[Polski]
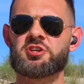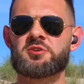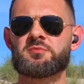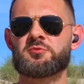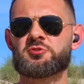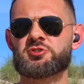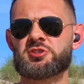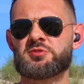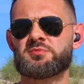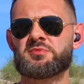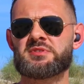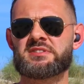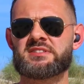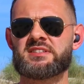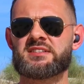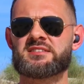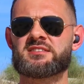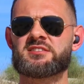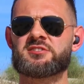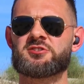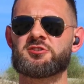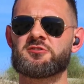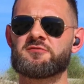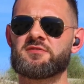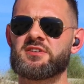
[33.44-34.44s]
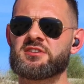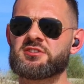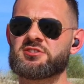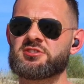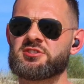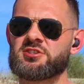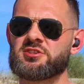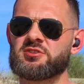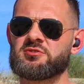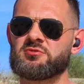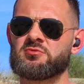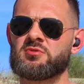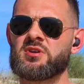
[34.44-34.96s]
nie możemy zdecydować
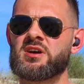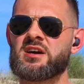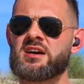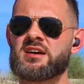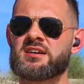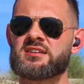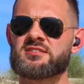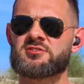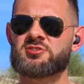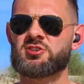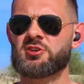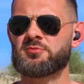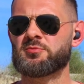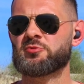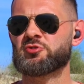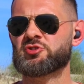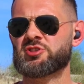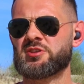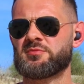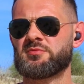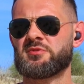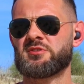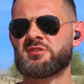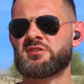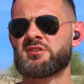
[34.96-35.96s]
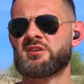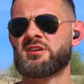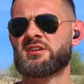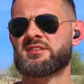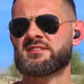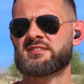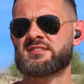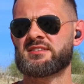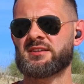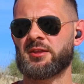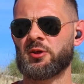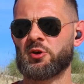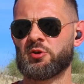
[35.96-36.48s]
się co możemy
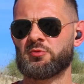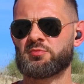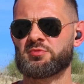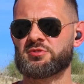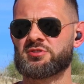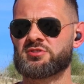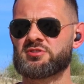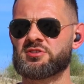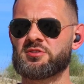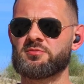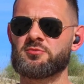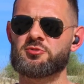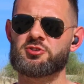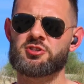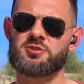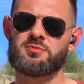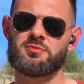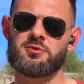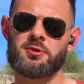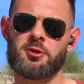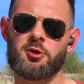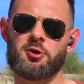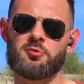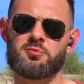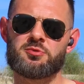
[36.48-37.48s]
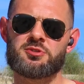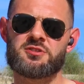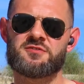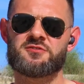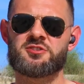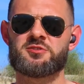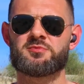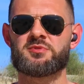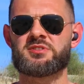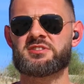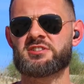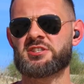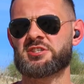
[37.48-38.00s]
zrobić, co możemy robić, w
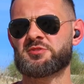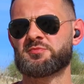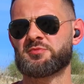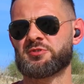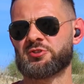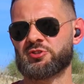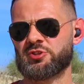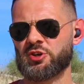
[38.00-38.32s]
czym jesteśmy